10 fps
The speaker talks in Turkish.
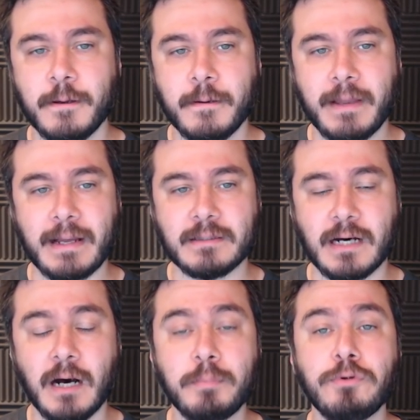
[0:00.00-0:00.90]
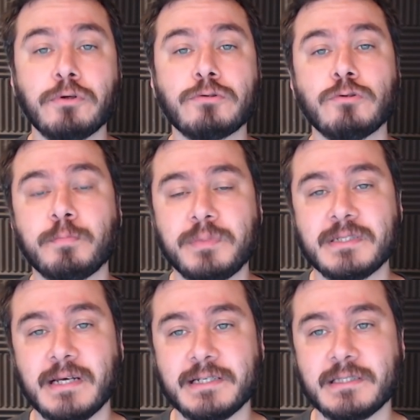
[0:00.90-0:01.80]
Yani daha büyük
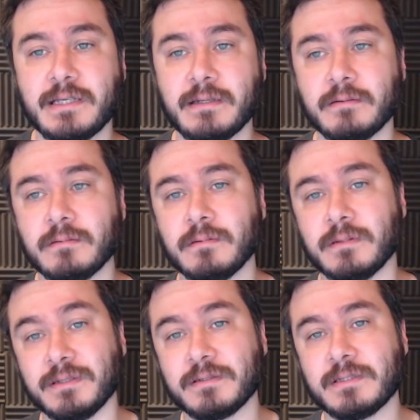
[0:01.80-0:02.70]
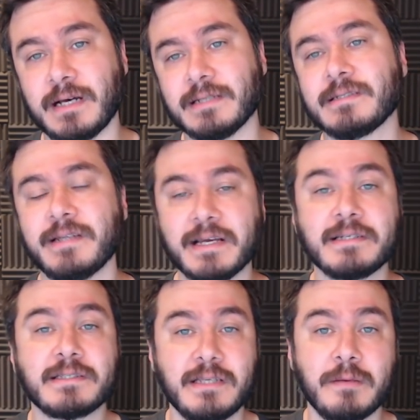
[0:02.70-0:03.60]
sürprizler işte e, Suns
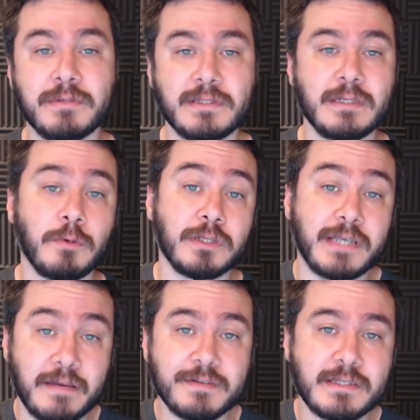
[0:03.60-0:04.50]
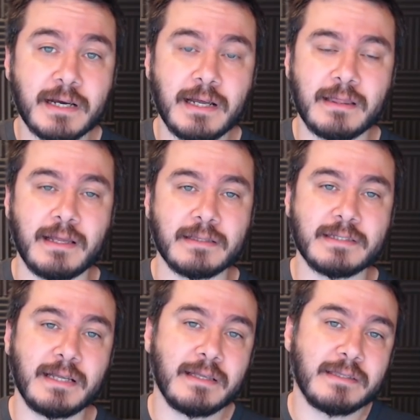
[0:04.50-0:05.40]
Lakers diyebilirsiniz ama orada Davis sakatlandı.
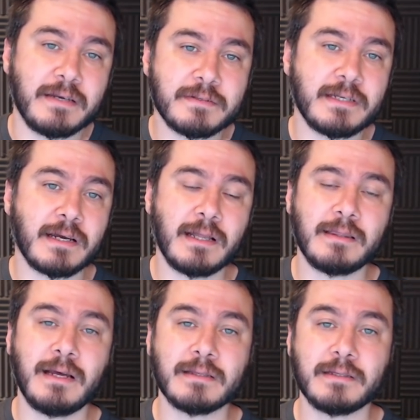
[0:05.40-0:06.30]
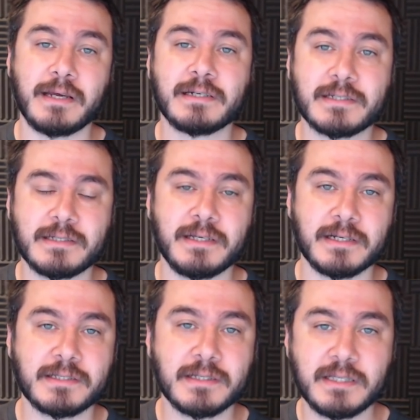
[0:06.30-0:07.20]
Zaten Davis sakatlandı da Lakers'ın
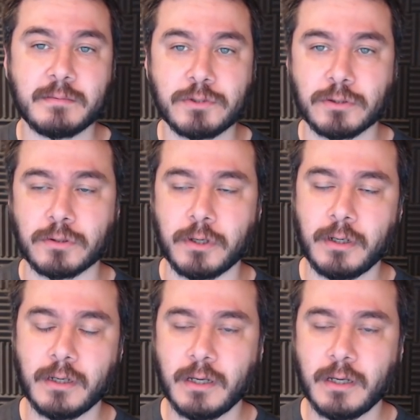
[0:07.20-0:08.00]
yarısı gitmiş oluyor.